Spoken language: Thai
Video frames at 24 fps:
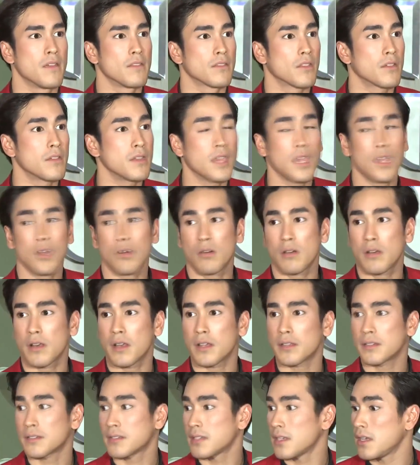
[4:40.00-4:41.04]
ตอนนี้กี่คน
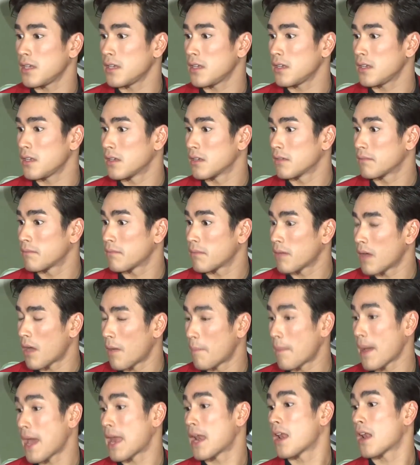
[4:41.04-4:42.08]
แล้วสี่เอา
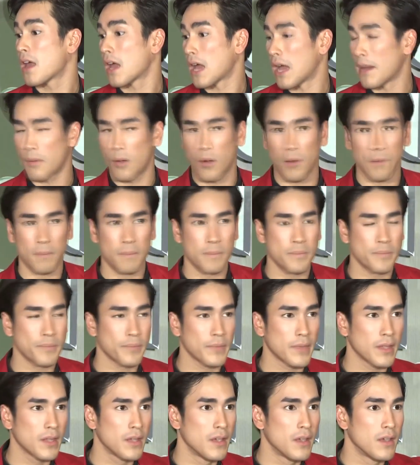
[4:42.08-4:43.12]
แปดแล้วเหรอครับผม
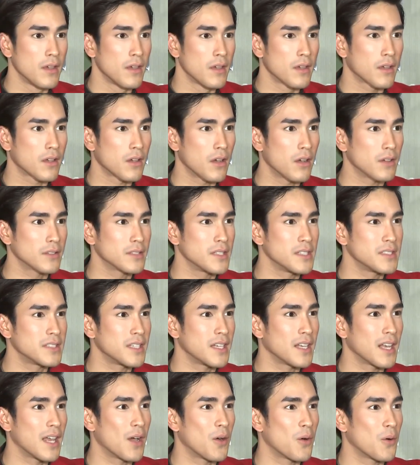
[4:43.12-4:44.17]
ก็จ
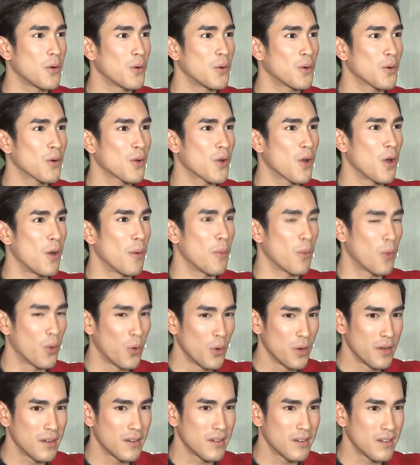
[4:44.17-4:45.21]
ริงๆแล้วขอบ
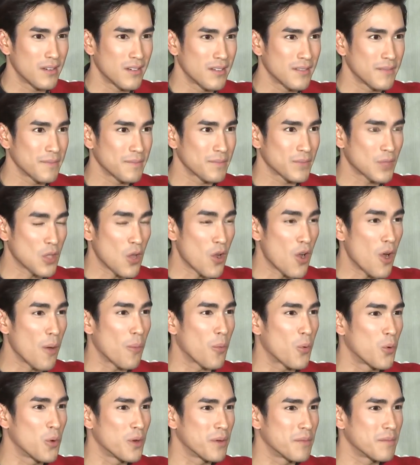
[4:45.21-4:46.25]
คุณต้องขอบ
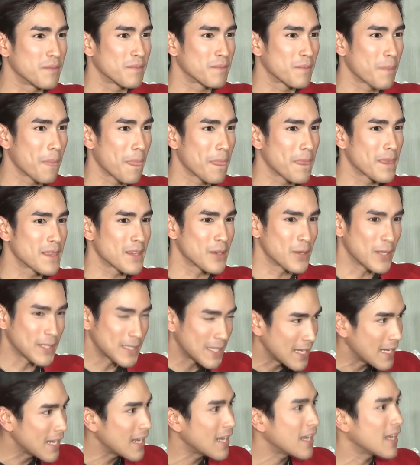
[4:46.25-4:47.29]
คุณเจ้าหน้า
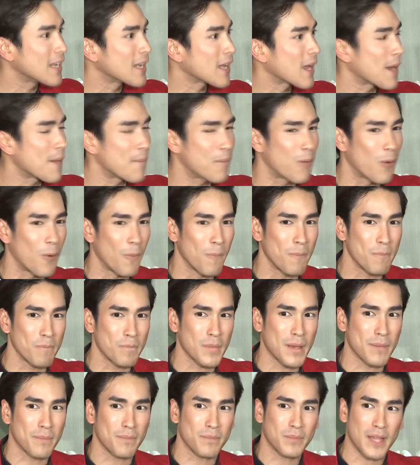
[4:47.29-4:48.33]
ที่นะครับผม
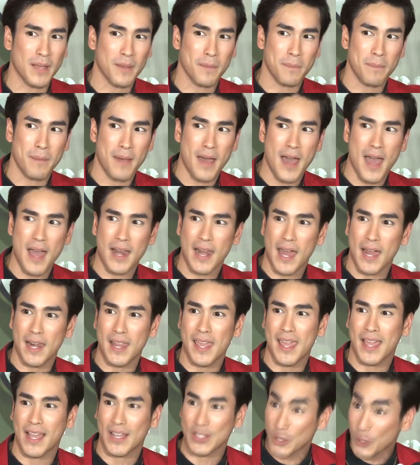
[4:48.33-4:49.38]
แบบทั้งภาครัฐ
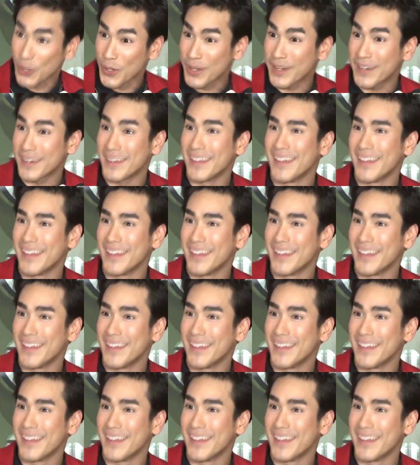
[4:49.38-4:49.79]
และเอกชน